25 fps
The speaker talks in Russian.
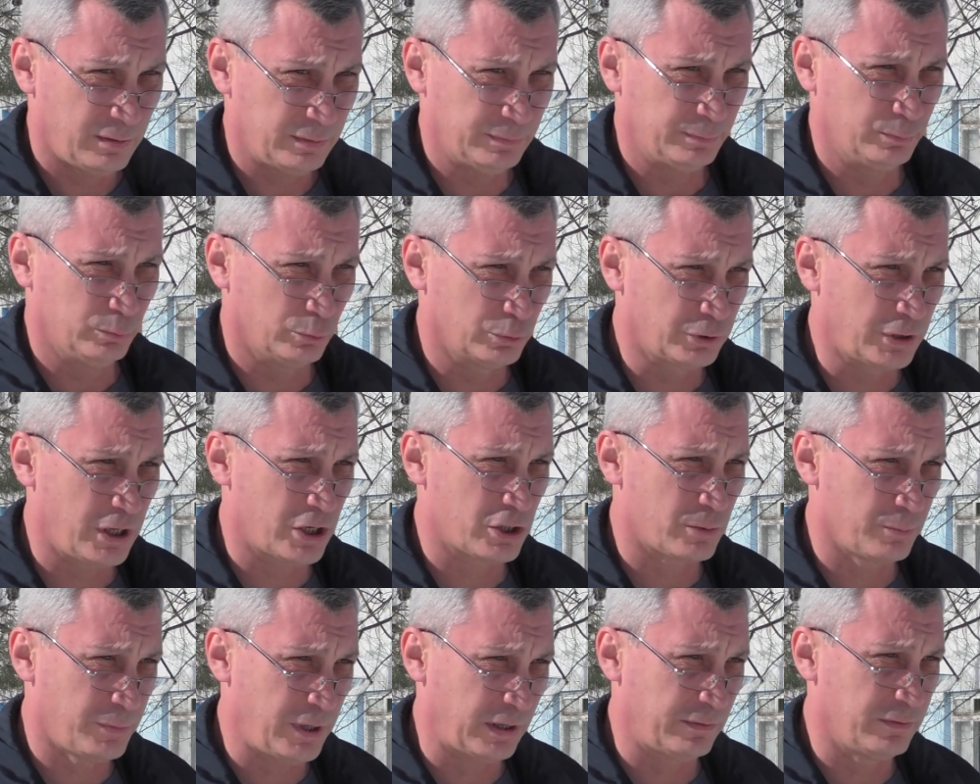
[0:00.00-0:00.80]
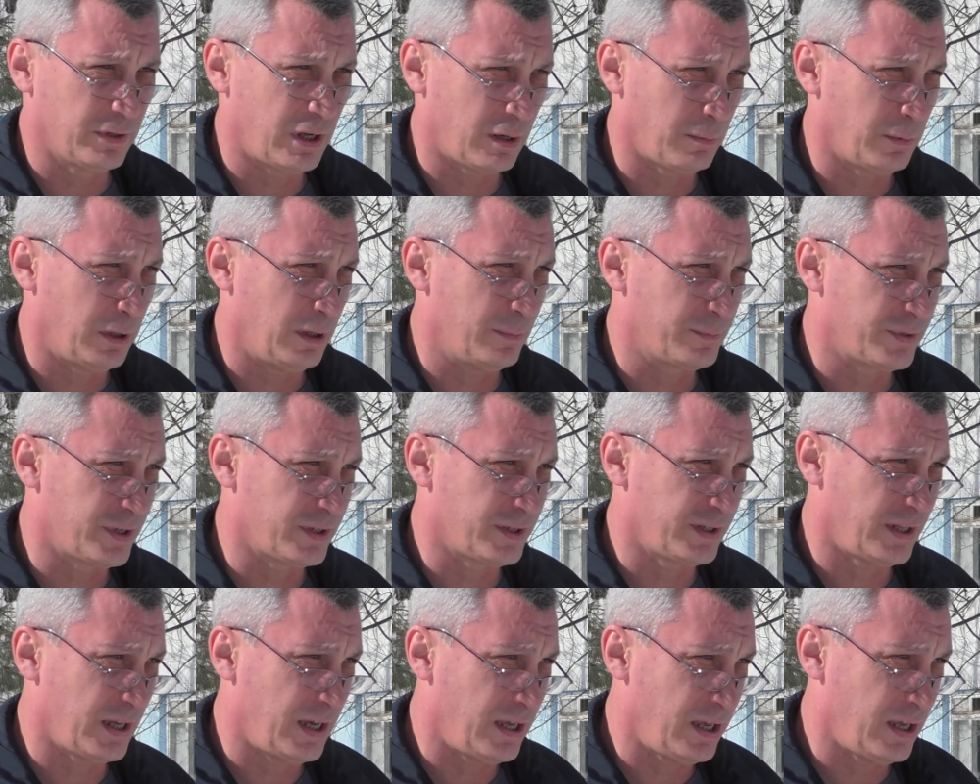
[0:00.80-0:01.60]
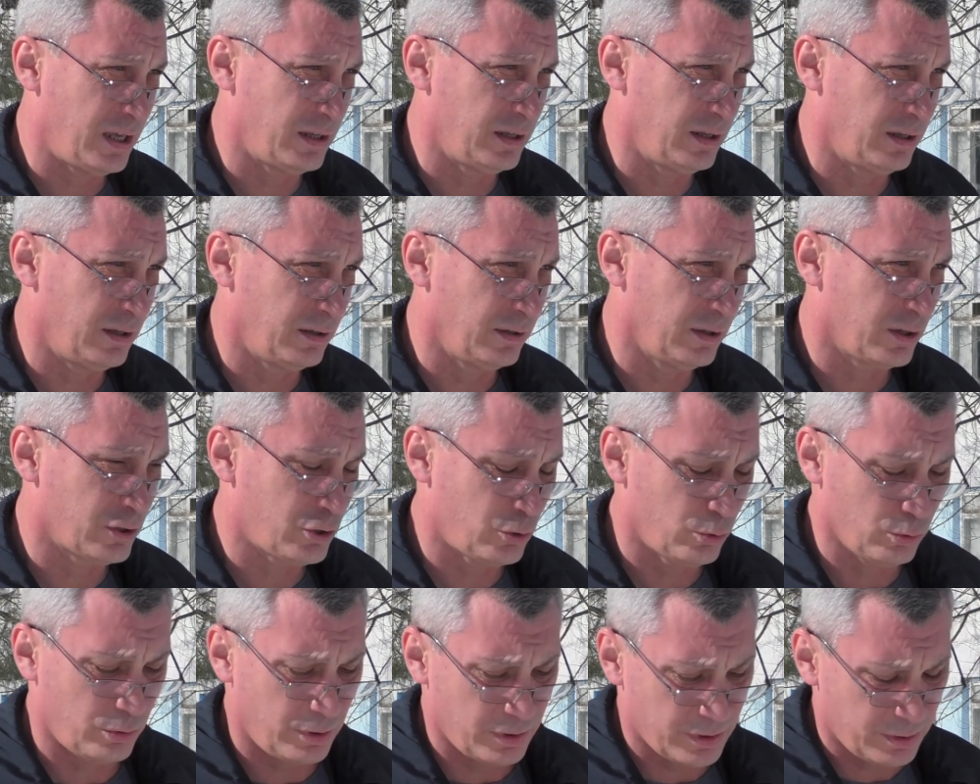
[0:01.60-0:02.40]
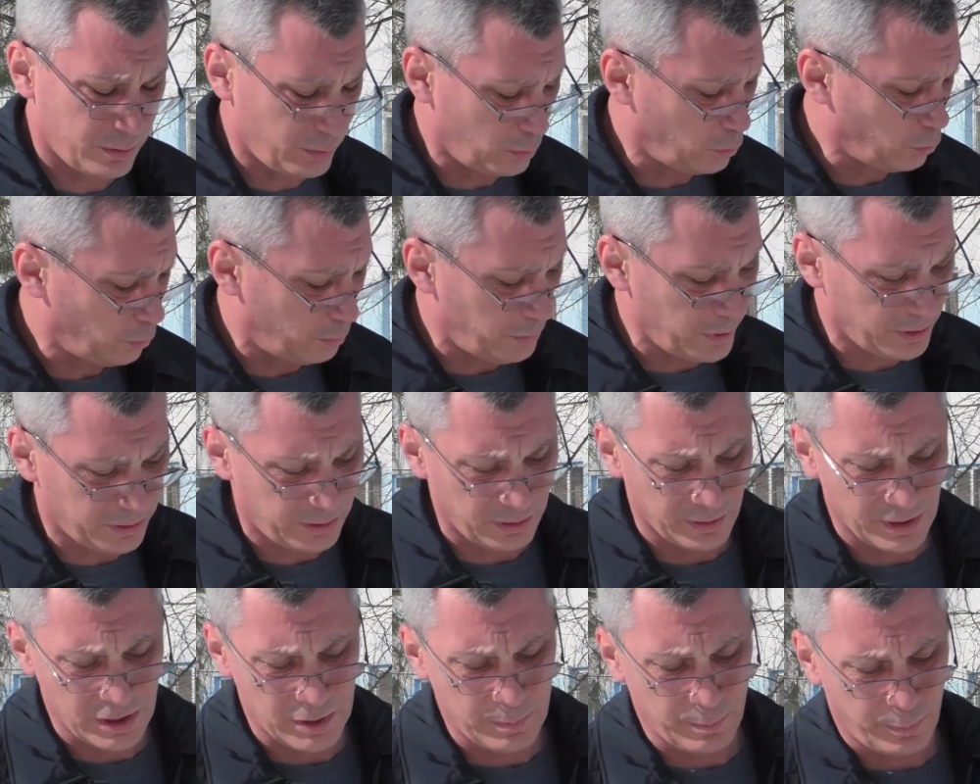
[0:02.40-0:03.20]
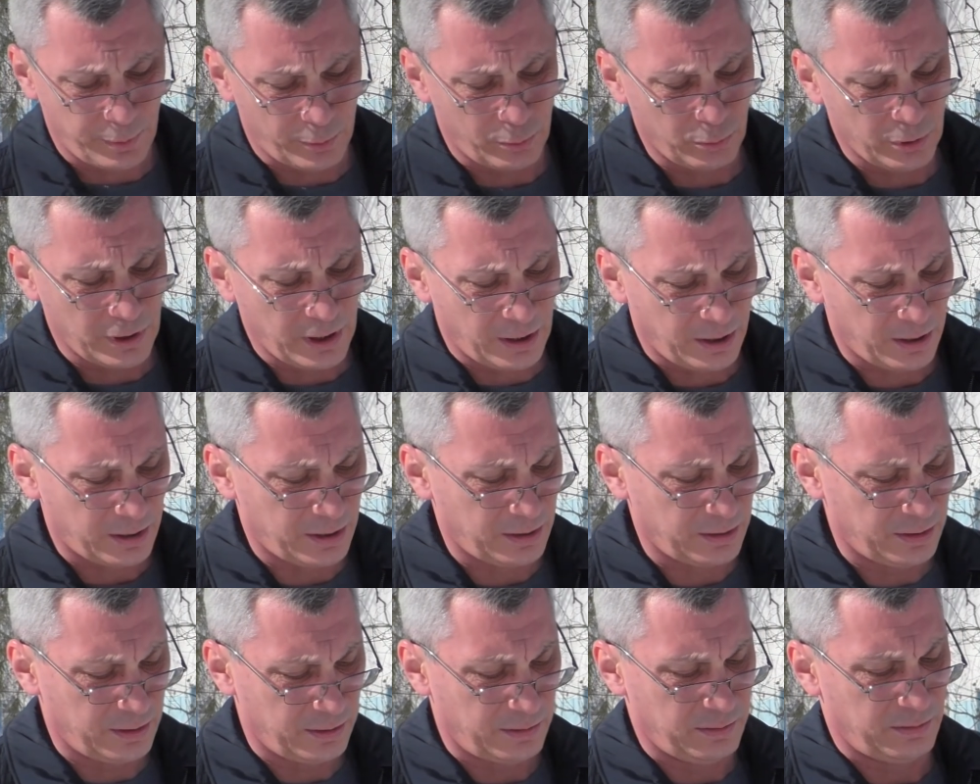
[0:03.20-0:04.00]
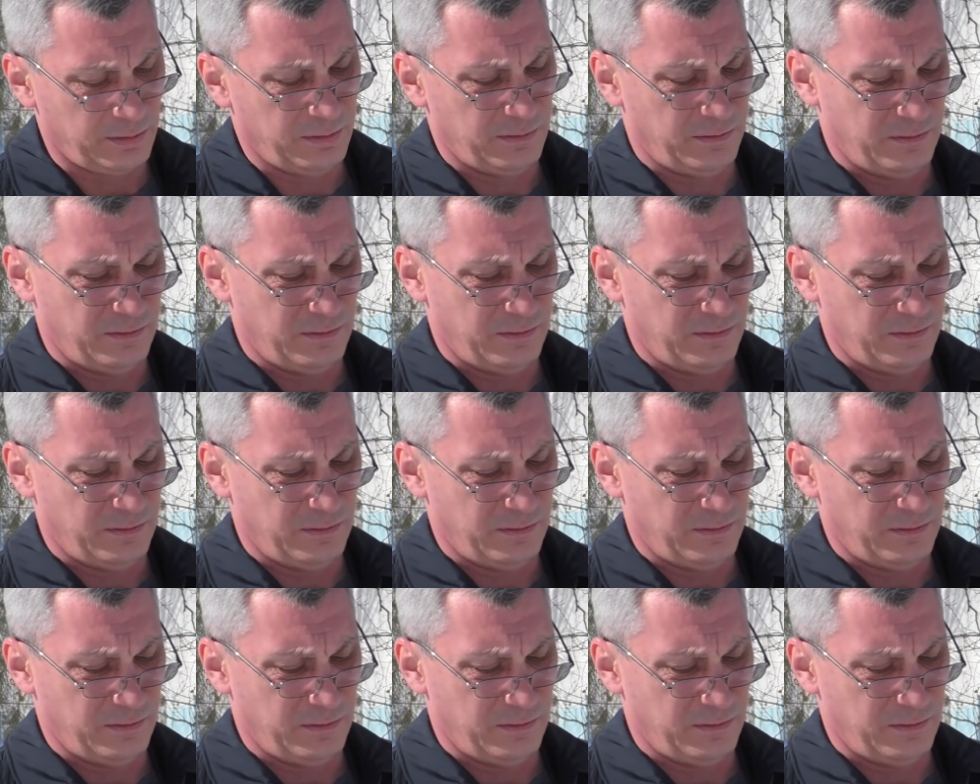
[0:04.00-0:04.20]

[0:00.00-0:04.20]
ну, скажем так, нормальном состоянии, на что есть документы, нас природоохранная